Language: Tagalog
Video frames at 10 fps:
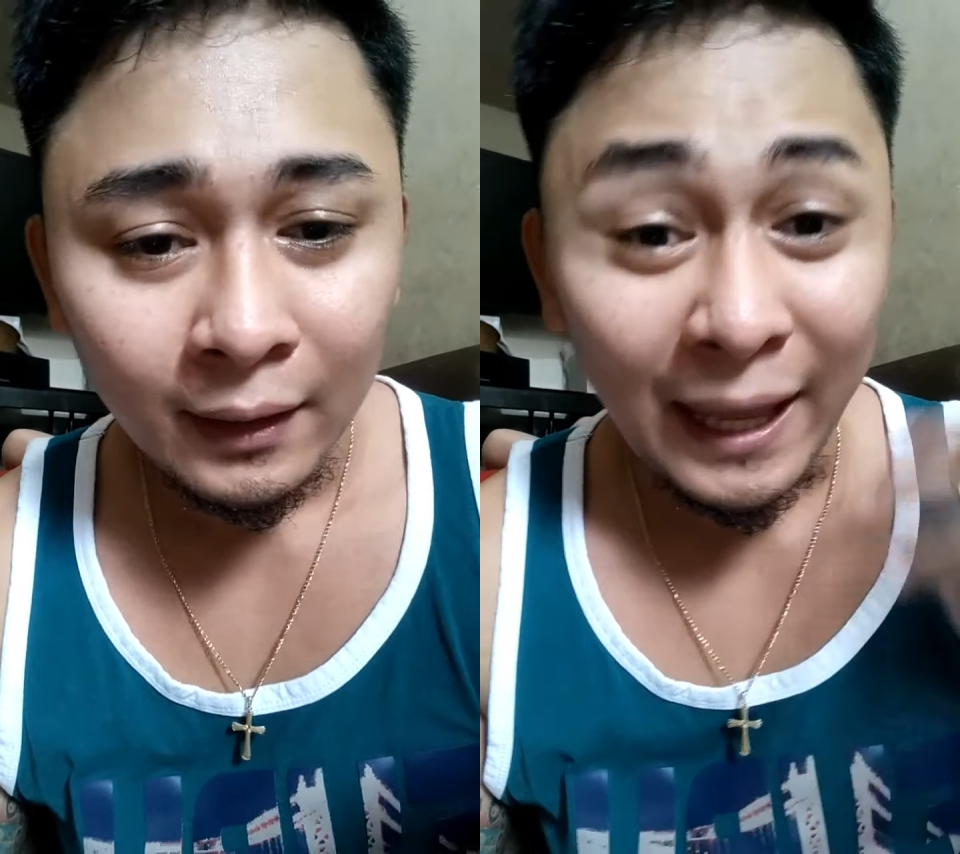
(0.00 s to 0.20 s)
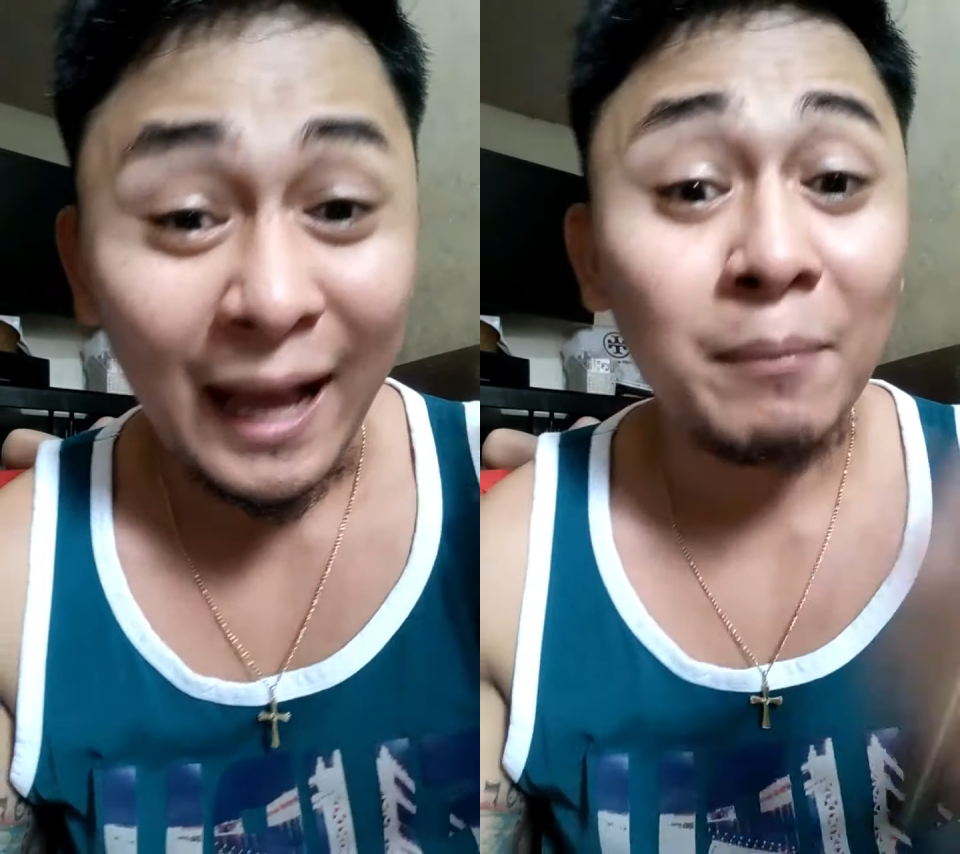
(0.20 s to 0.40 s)

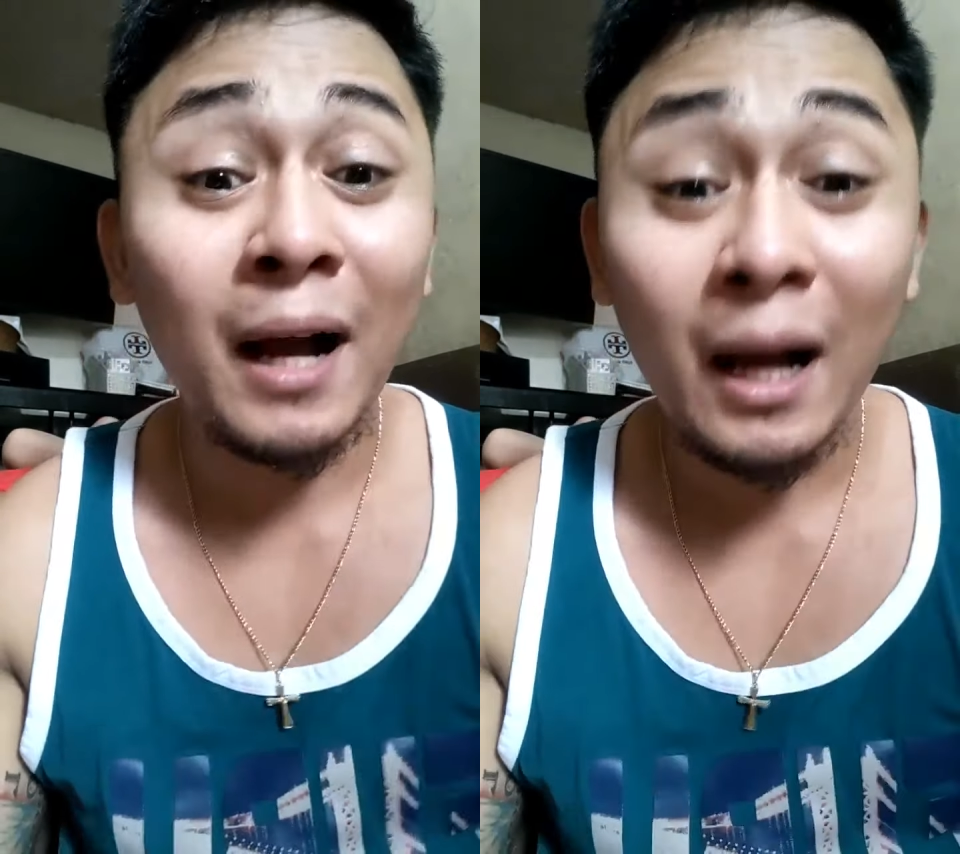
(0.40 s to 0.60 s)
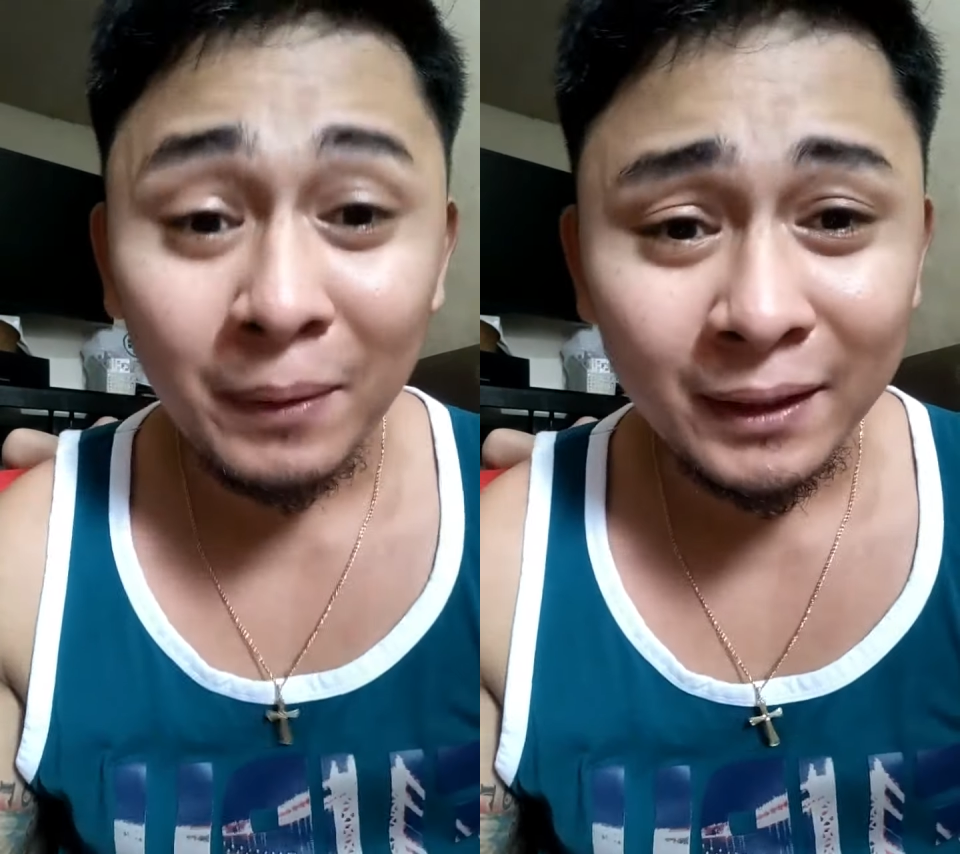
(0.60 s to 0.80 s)
Kaya nga
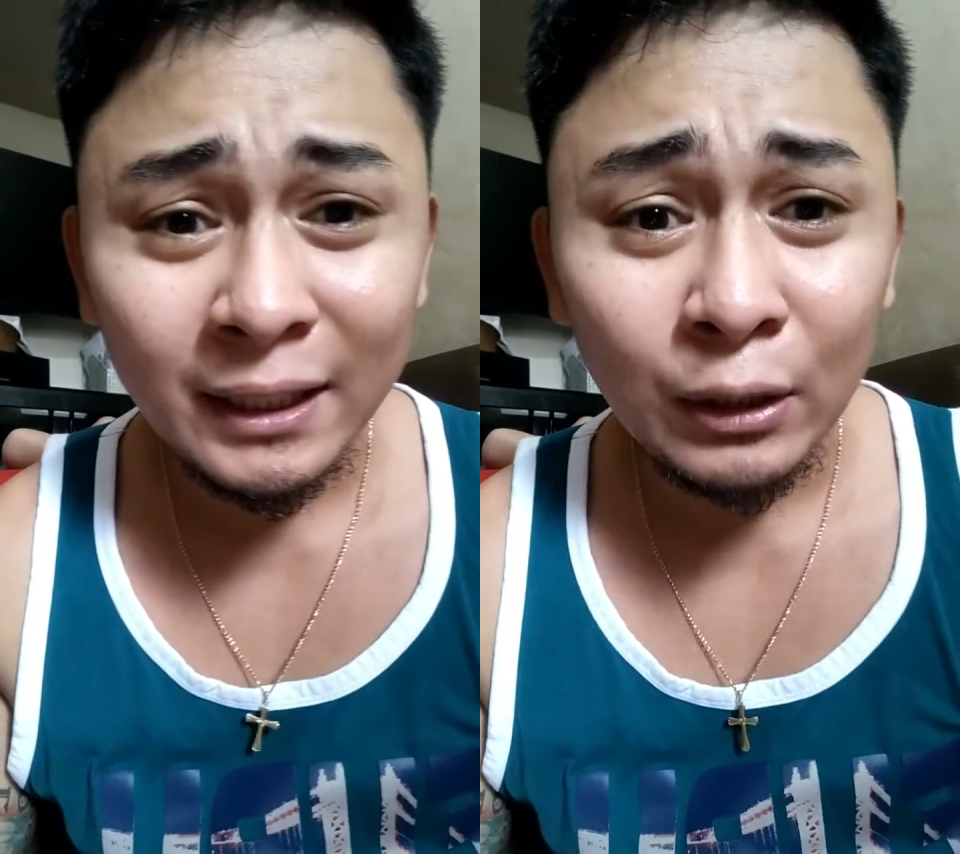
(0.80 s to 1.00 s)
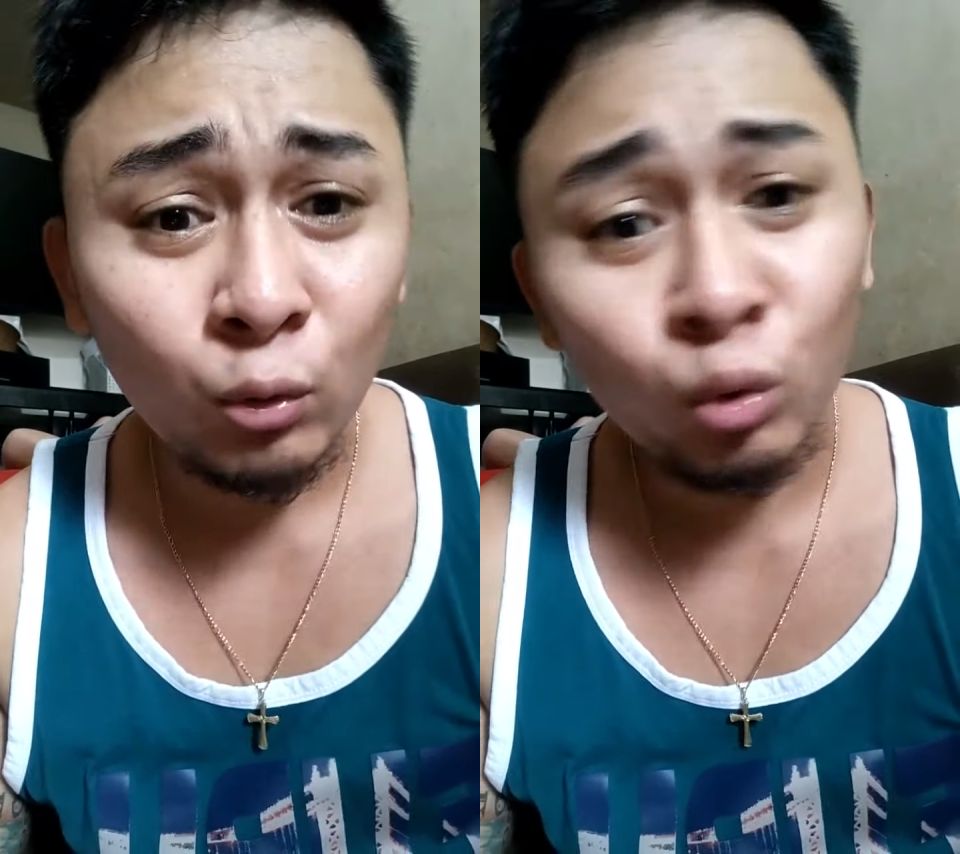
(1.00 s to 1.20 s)
mga
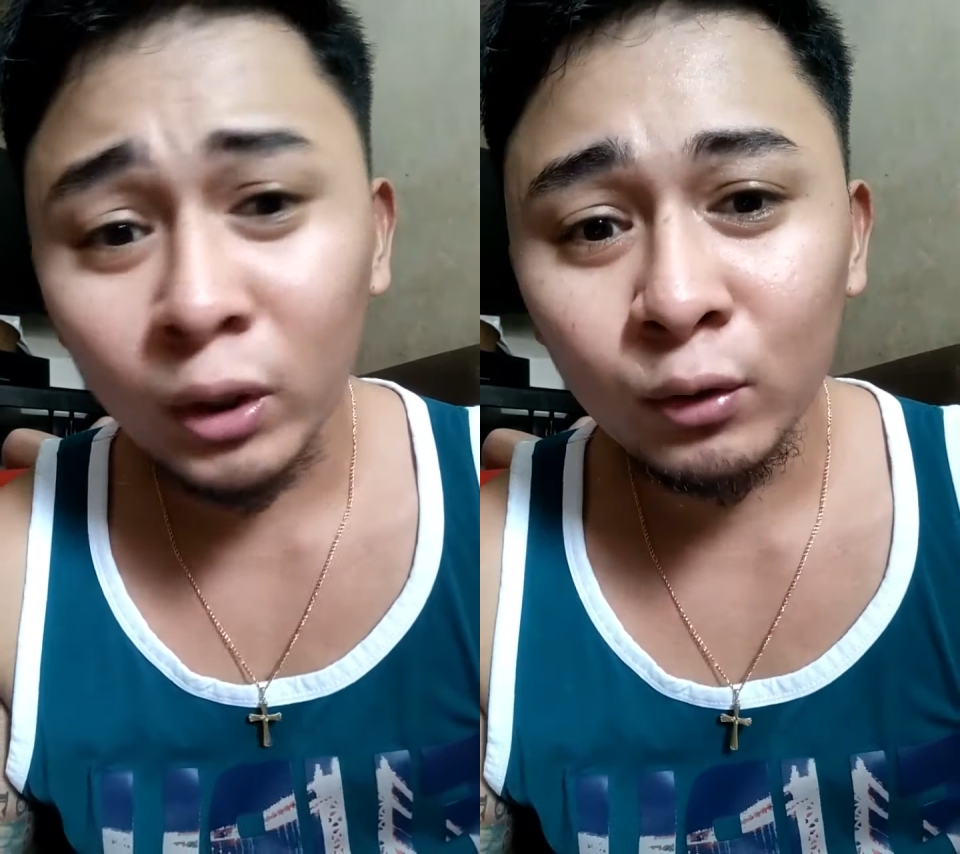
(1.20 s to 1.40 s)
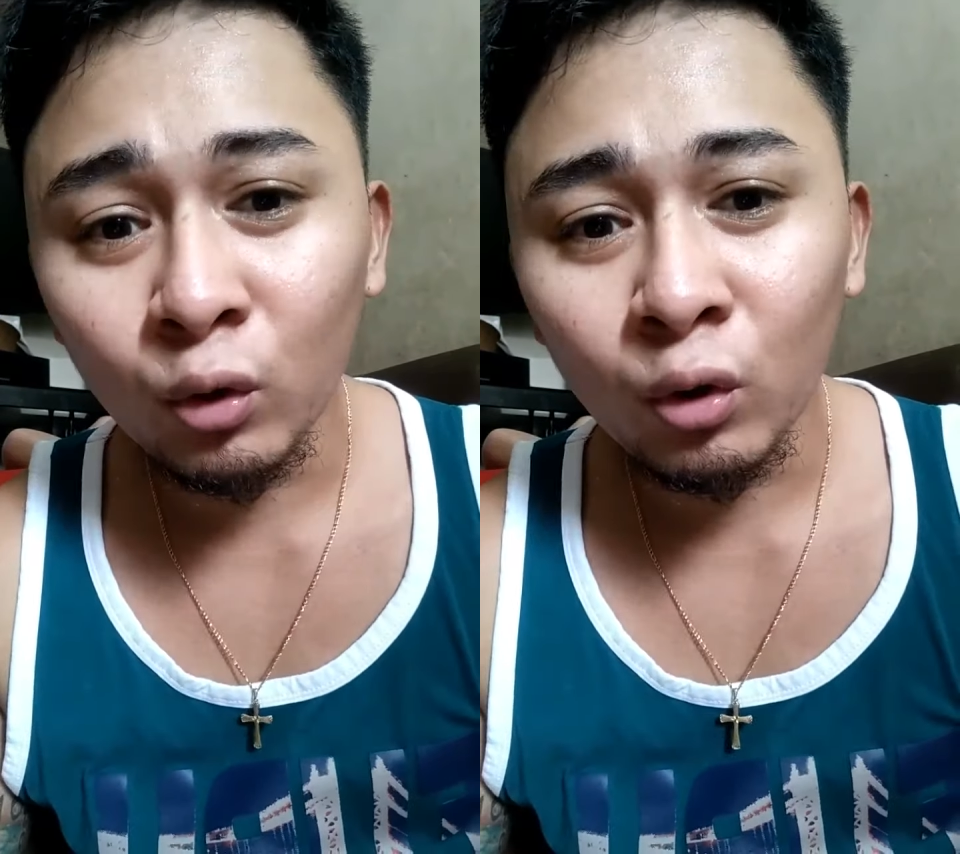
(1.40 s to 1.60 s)
kapatid,
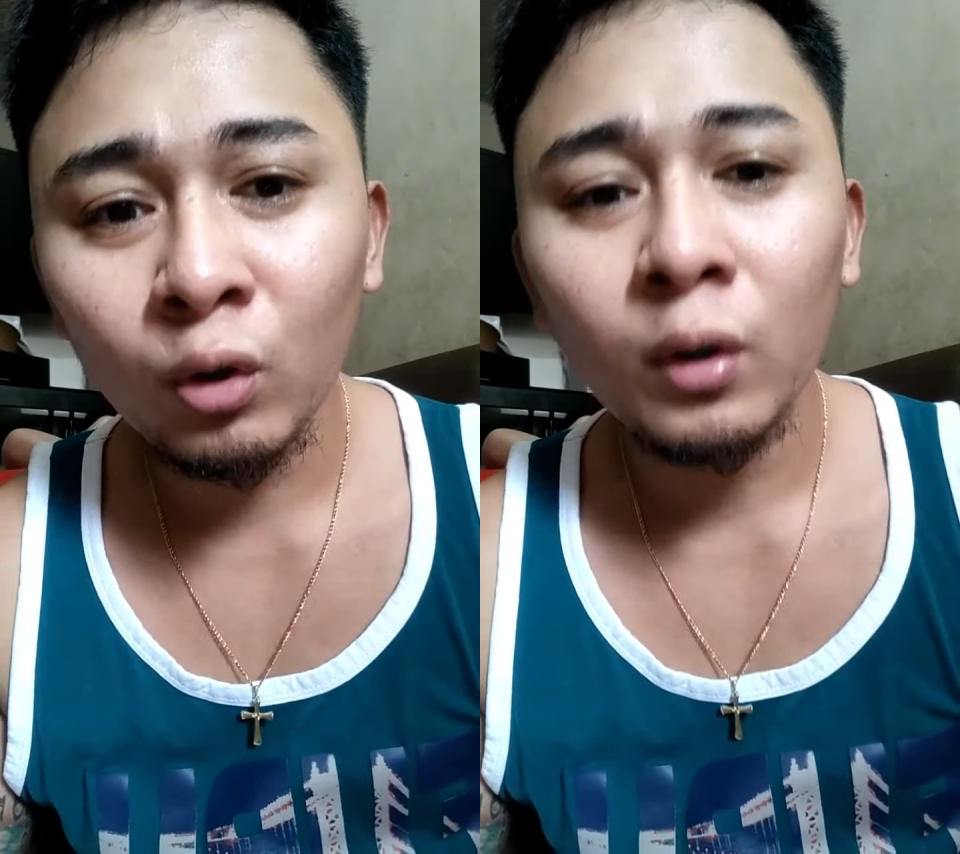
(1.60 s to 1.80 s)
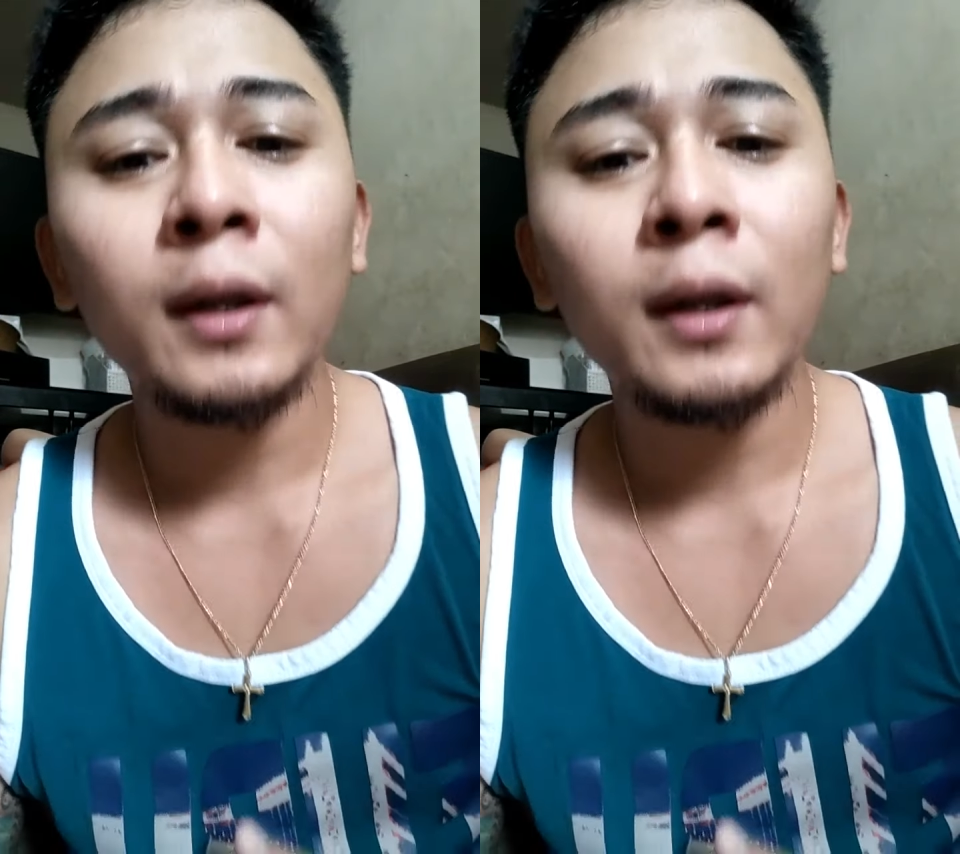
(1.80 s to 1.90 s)
inuulit ko,